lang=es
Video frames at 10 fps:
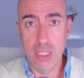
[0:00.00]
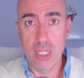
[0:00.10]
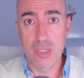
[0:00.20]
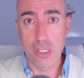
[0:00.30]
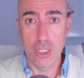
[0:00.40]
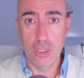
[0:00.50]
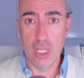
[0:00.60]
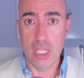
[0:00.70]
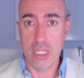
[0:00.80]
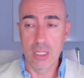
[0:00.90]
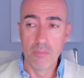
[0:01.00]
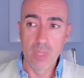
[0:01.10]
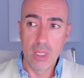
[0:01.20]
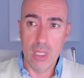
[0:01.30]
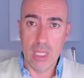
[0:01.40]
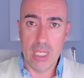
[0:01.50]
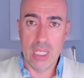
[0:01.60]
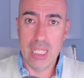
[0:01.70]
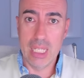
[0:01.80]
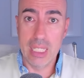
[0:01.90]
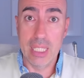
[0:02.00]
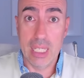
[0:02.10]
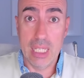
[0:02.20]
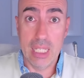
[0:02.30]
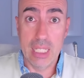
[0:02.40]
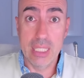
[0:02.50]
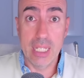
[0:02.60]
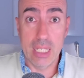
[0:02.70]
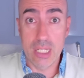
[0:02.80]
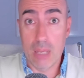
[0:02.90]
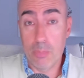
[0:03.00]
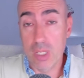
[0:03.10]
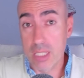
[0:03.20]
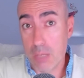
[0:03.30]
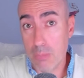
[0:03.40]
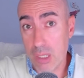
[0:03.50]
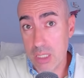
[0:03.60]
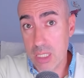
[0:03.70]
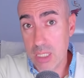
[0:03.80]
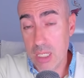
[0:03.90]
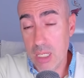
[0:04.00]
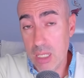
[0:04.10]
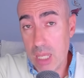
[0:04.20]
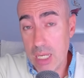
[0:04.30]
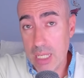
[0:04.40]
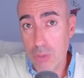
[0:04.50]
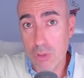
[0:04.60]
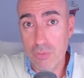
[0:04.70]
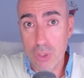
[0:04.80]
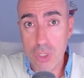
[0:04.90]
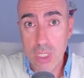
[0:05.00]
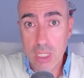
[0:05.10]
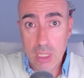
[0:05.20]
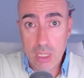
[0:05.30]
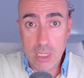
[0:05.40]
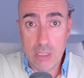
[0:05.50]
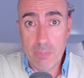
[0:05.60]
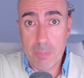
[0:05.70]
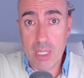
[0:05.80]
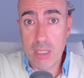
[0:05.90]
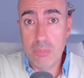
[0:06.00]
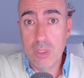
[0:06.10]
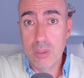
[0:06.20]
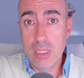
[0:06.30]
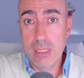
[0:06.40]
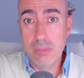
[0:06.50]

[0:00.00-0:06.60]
decisiones de derecha por estar más aliado con Vox. Y ahora el PP, bueno,